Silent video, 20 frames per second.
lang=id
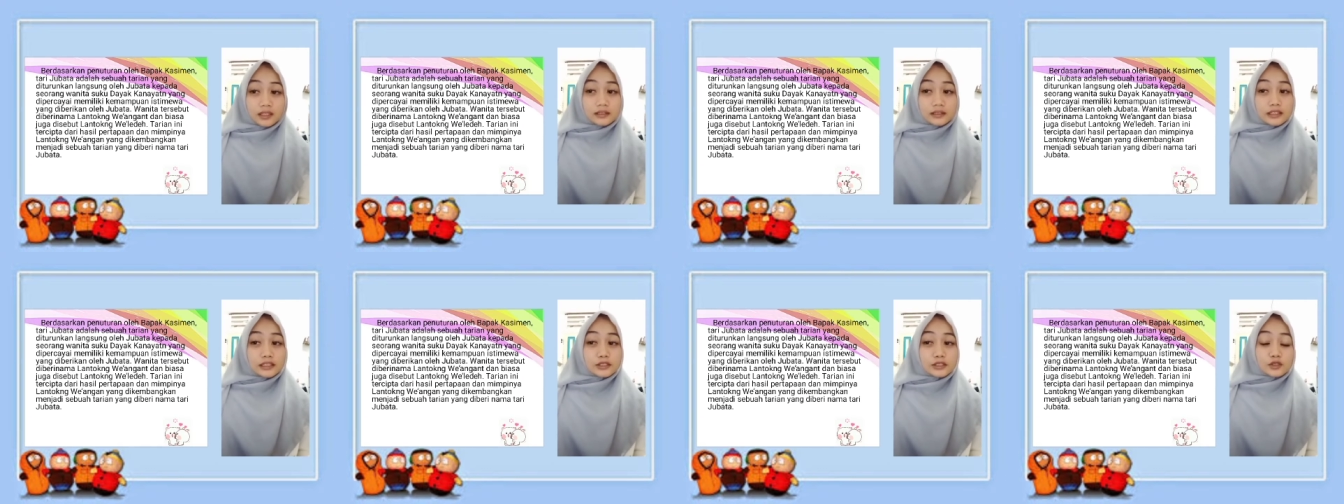
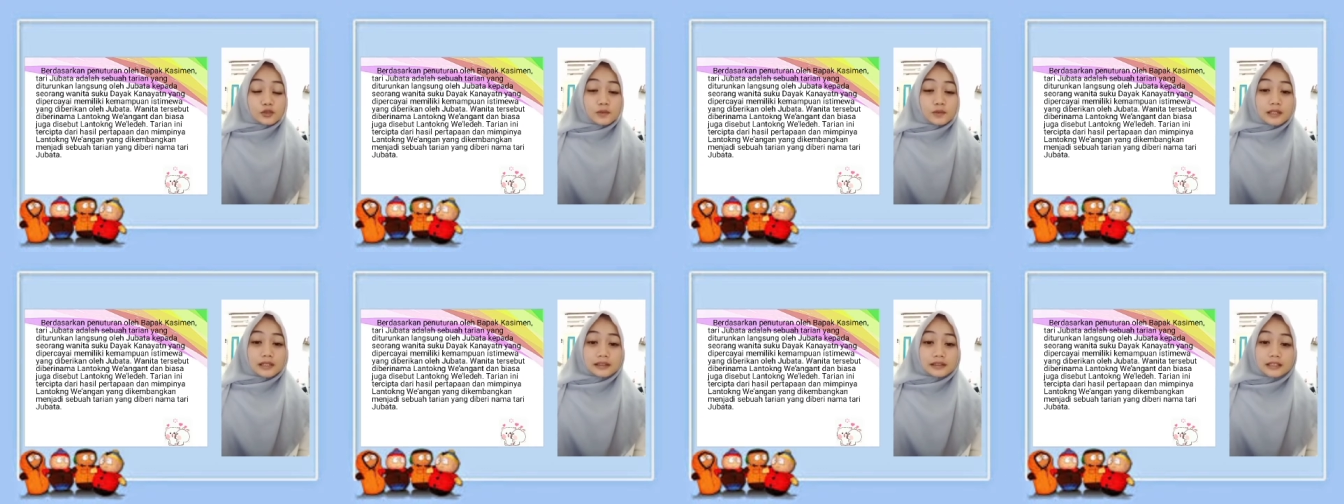tari
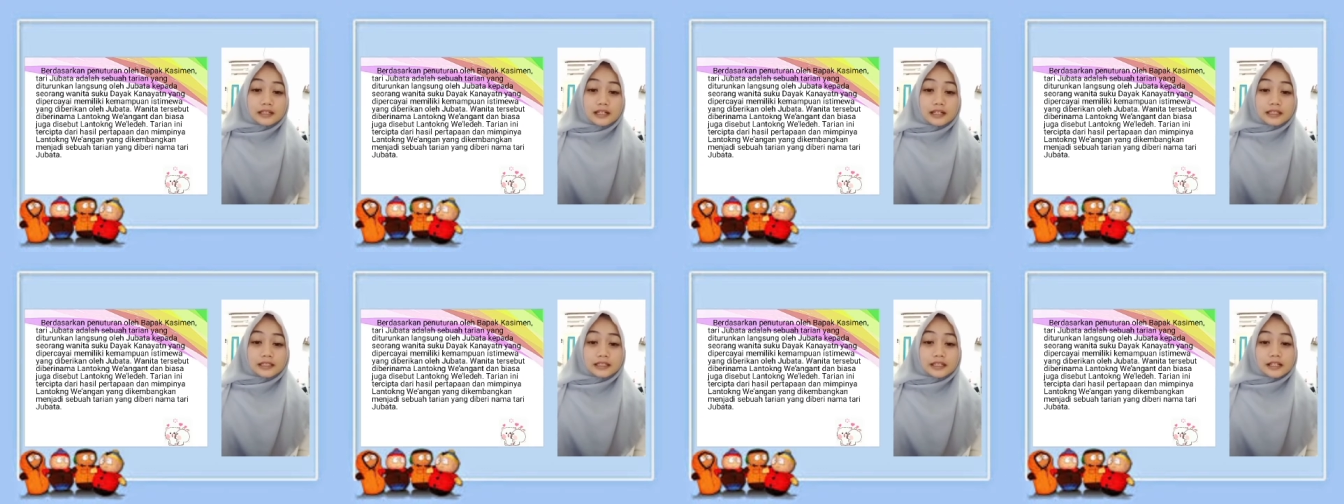Jubata
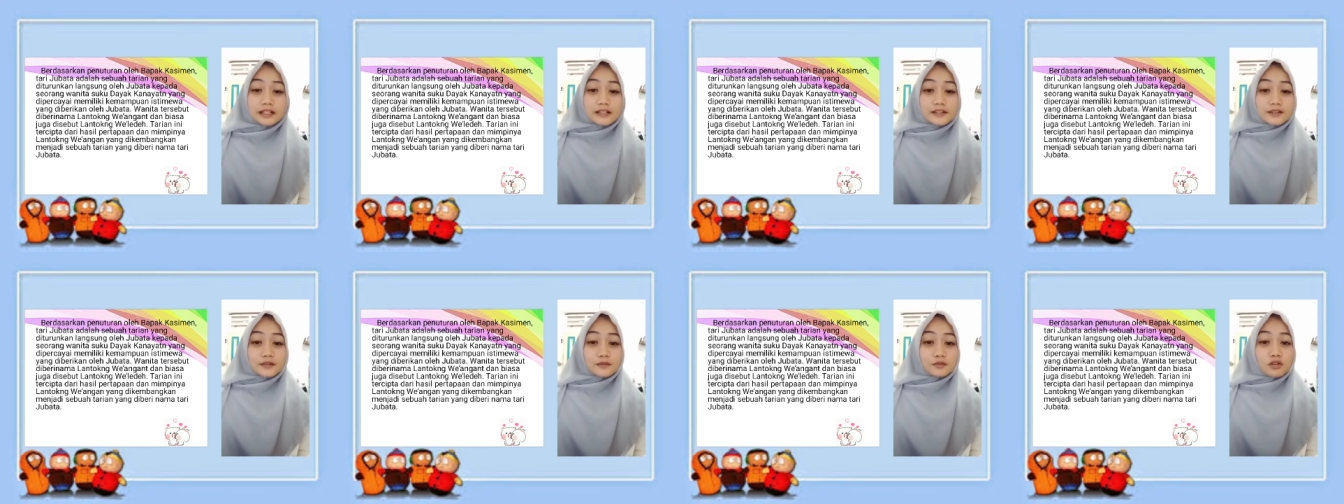
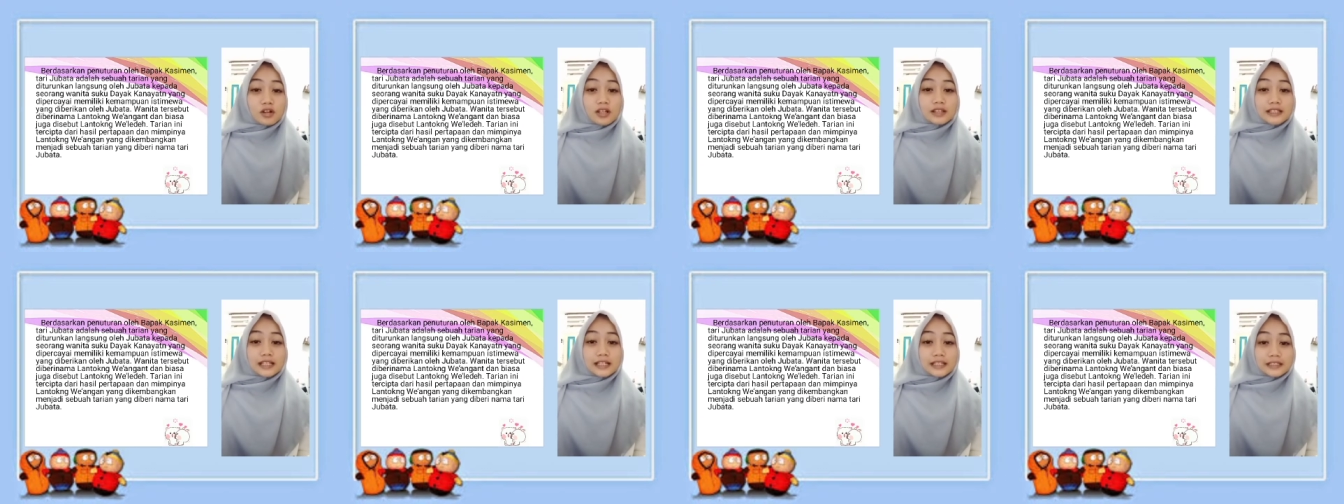adalah
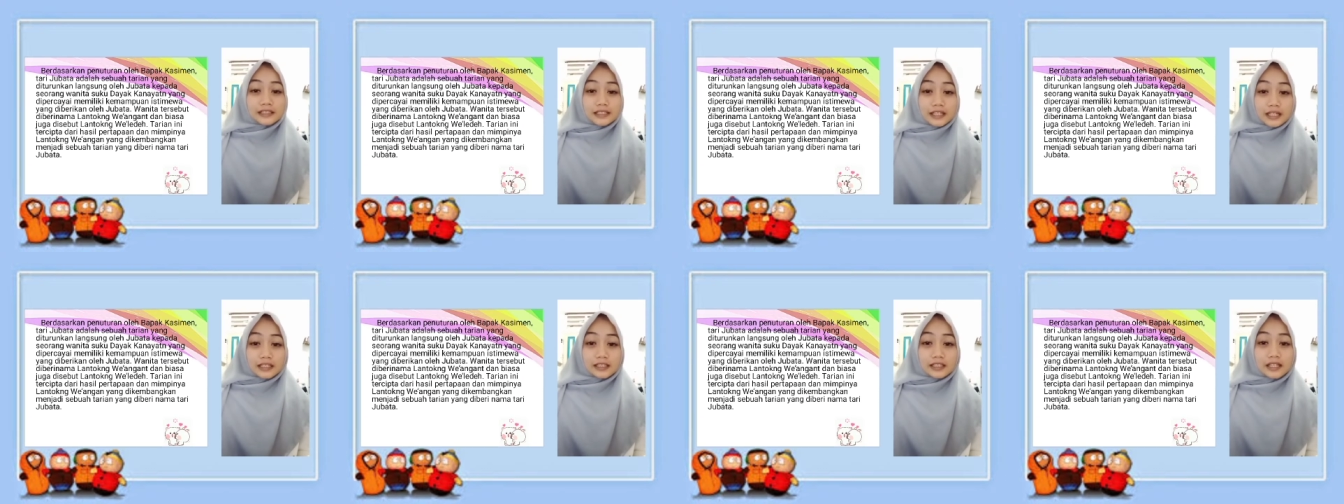sebuah
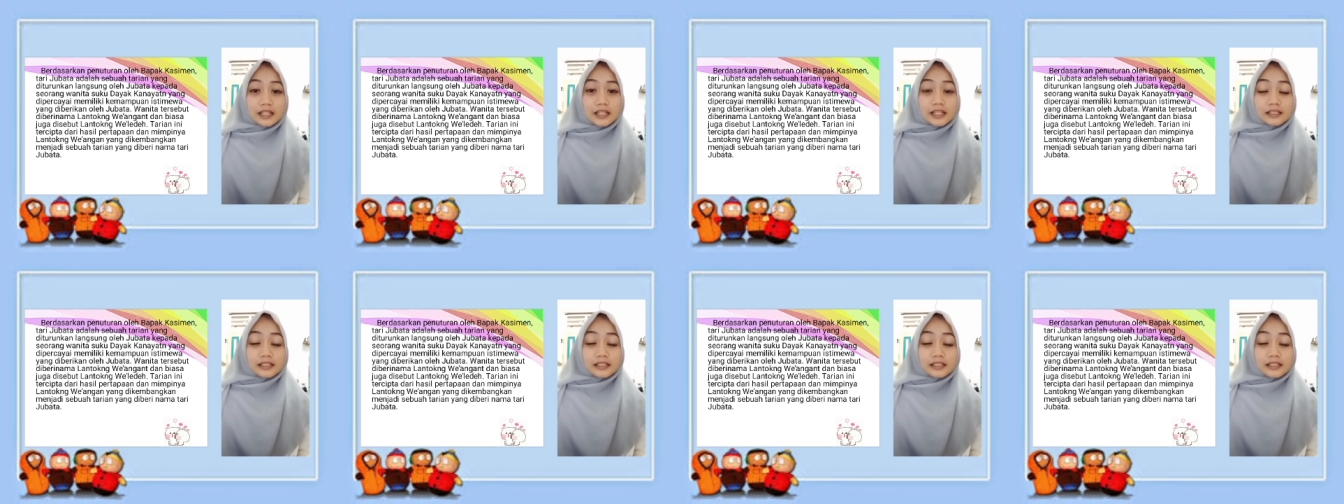tarian